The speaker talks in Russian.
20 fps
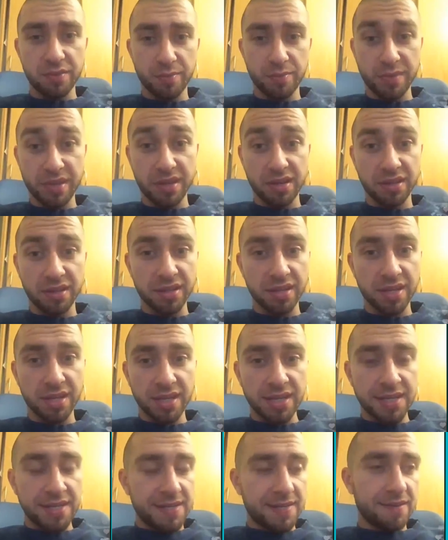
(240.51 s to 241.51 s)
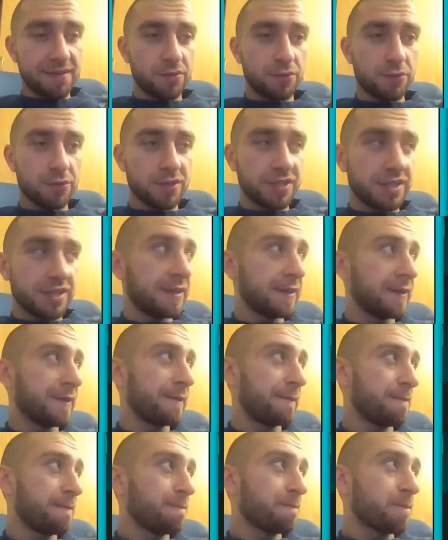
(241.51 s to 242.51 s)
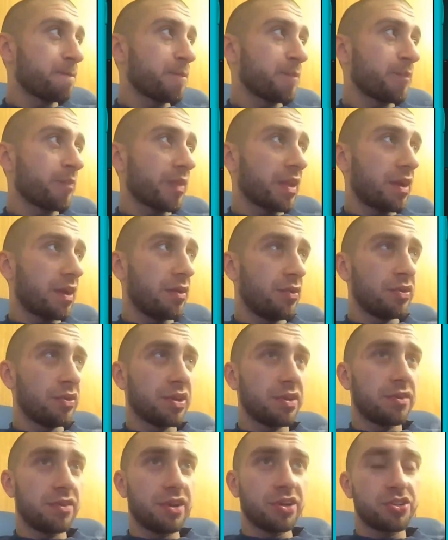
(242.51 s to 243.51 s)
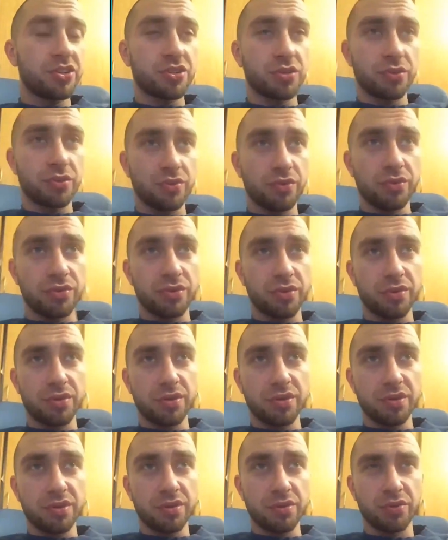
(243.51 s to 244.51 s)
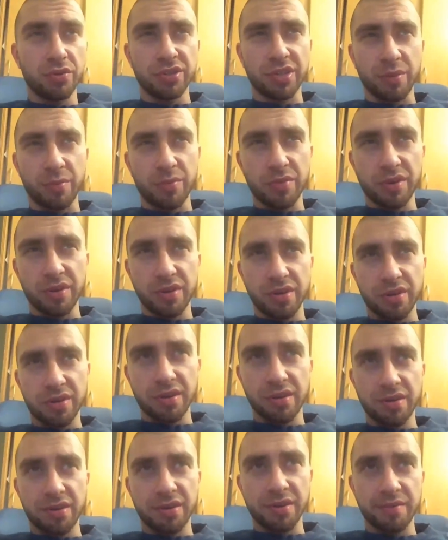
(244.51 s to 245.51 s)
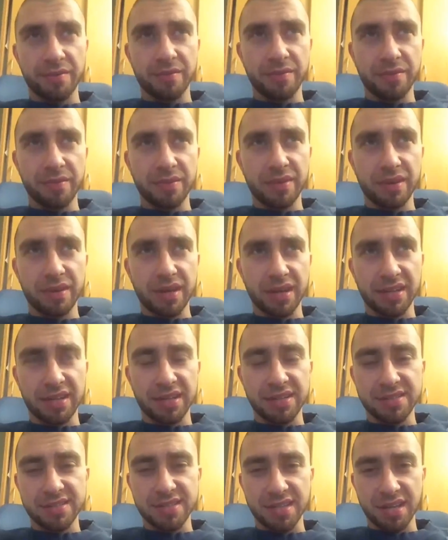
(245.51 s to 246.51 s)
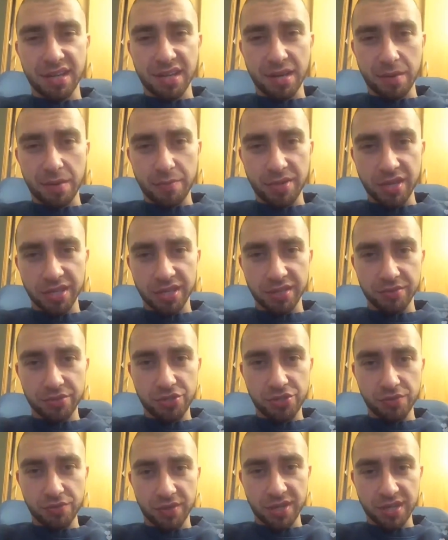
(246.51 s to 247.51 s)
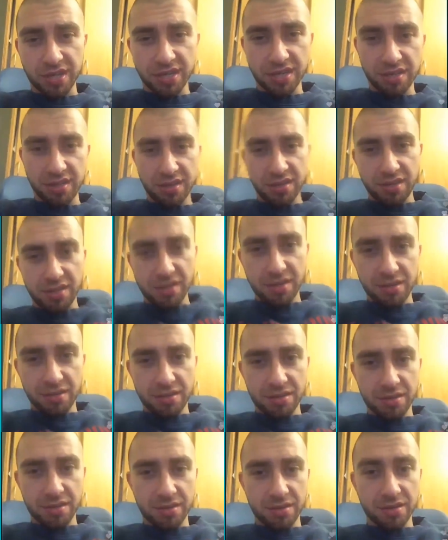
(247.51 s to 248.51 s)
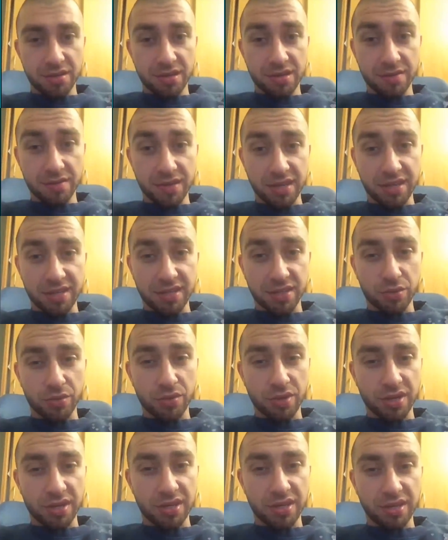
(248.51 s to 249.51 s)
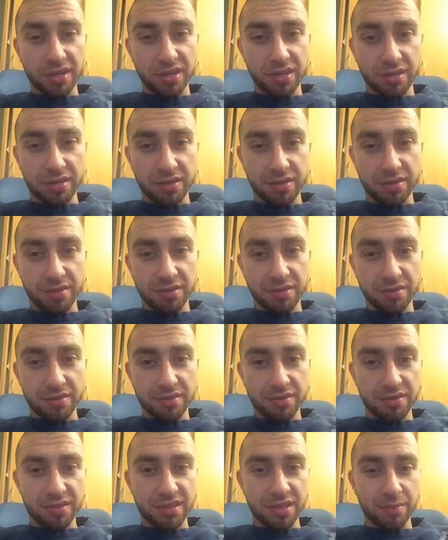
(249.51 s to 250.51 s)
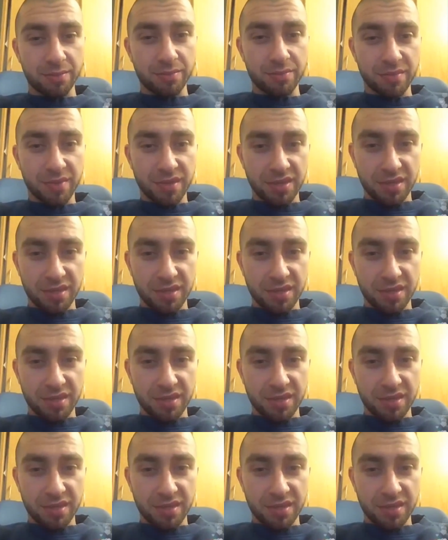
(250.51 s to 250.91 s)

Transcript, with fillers: «Медленно». Вот. И он говорит, что он ну, там э, от лица пьяного чувака э, говорит, который э, там